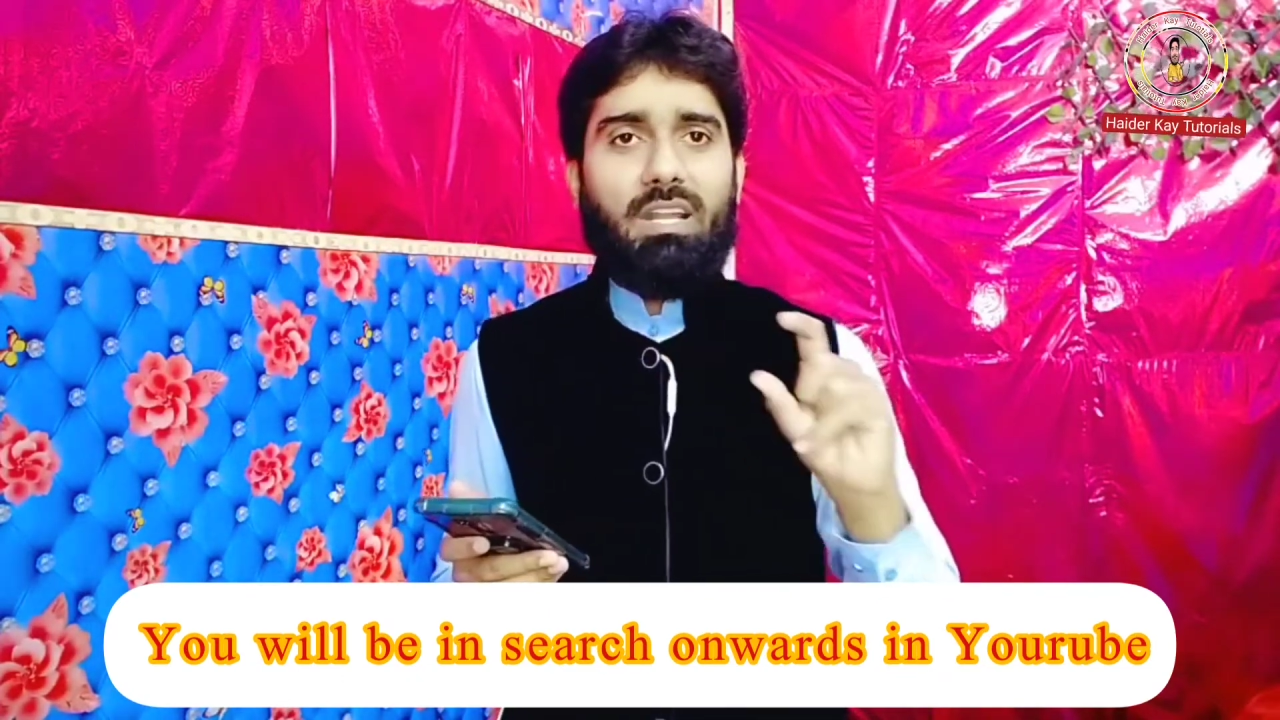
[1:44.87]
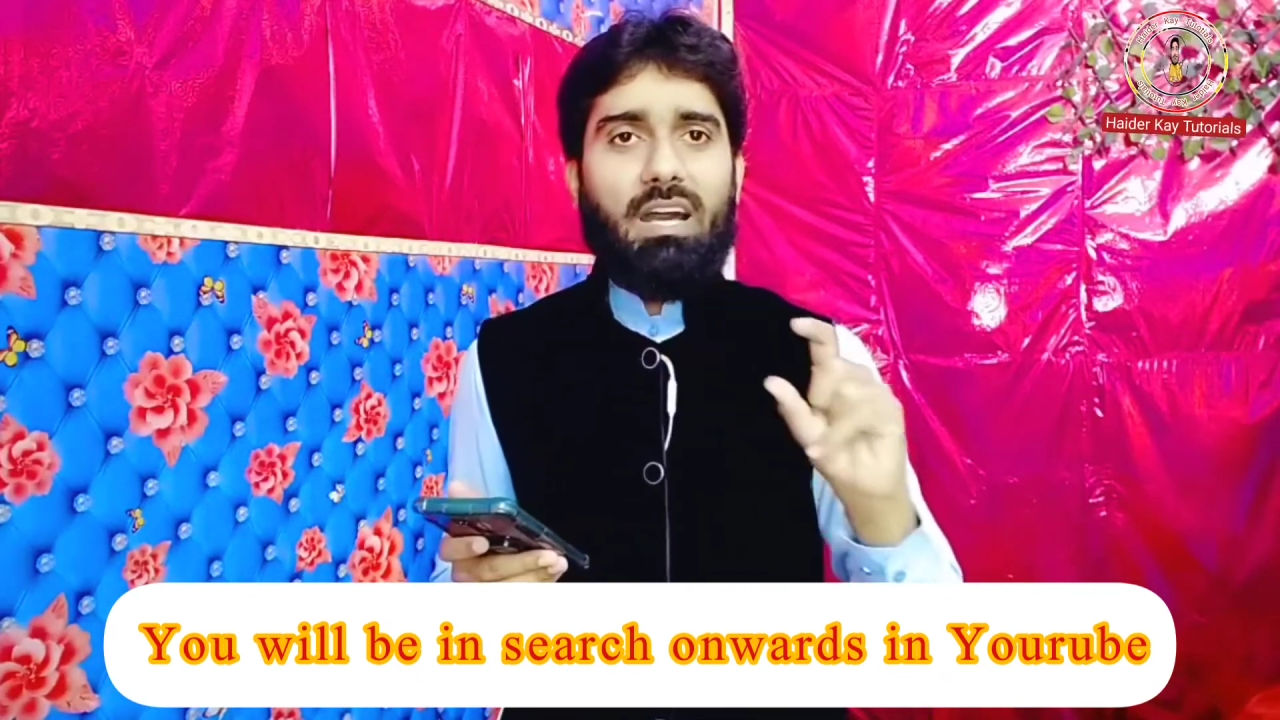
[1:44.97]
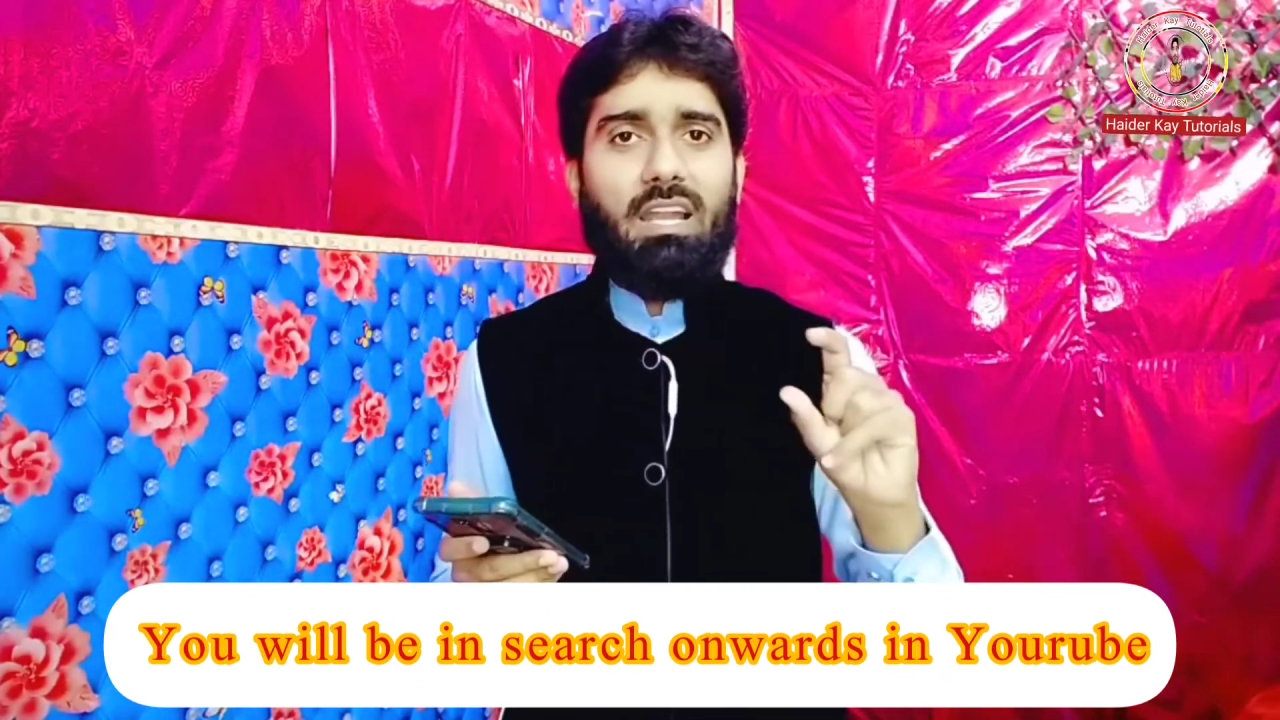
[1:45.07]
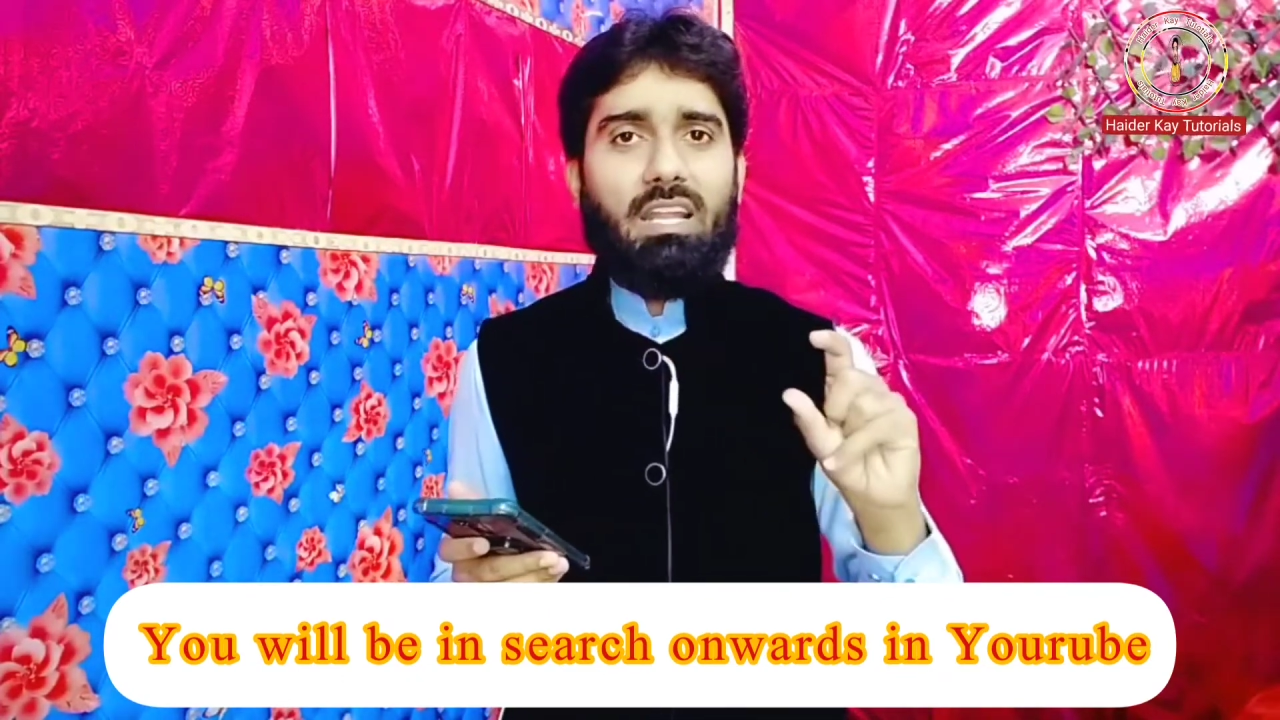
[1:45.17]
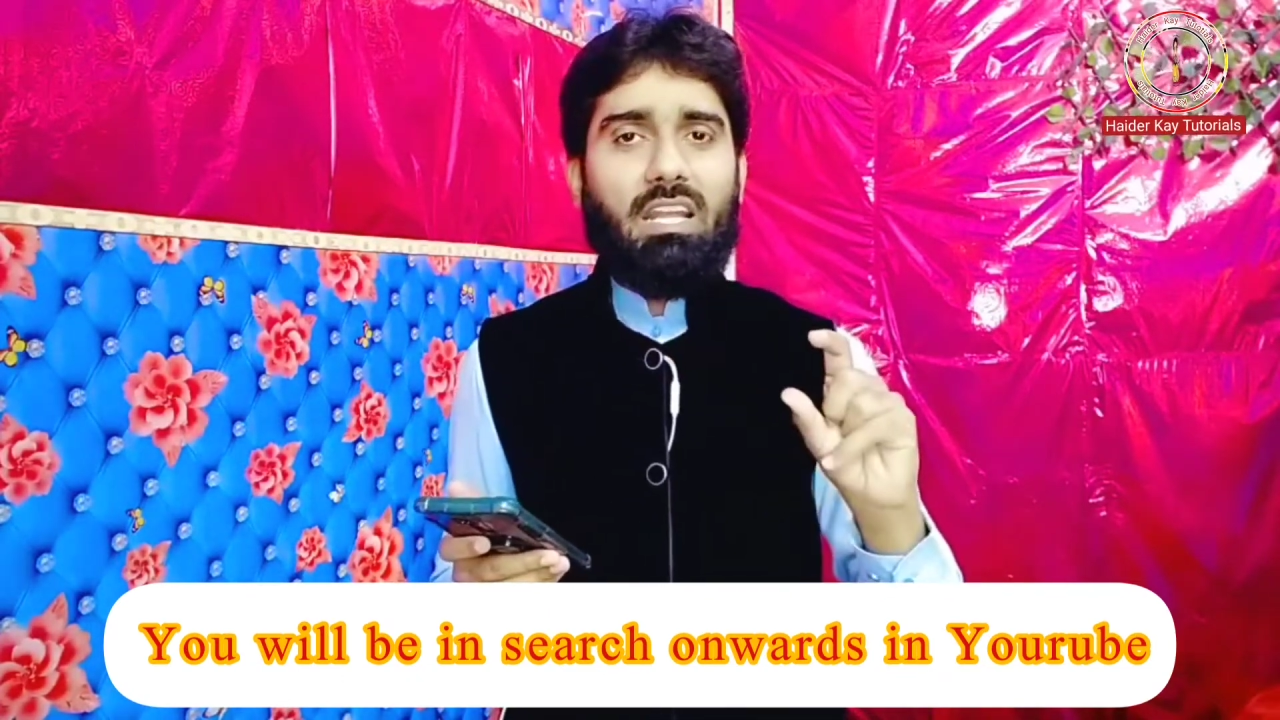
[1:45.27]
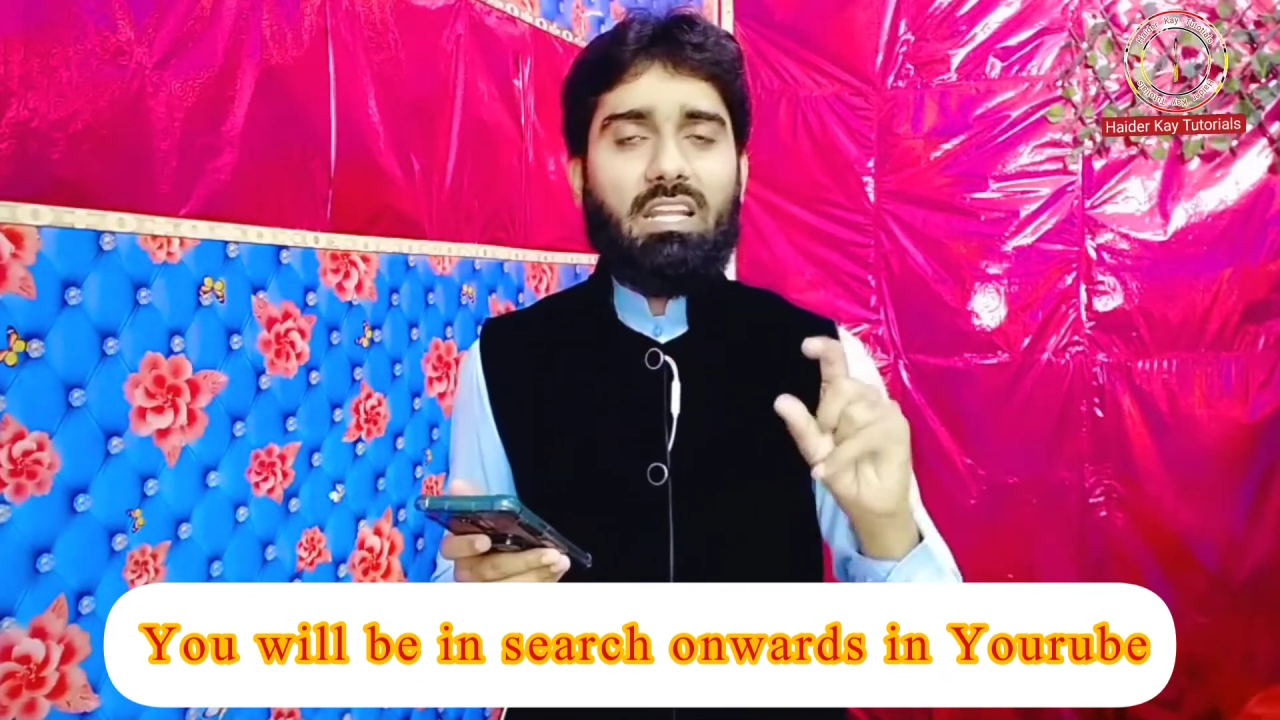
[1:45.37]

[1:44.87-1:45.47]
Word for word: बना लेते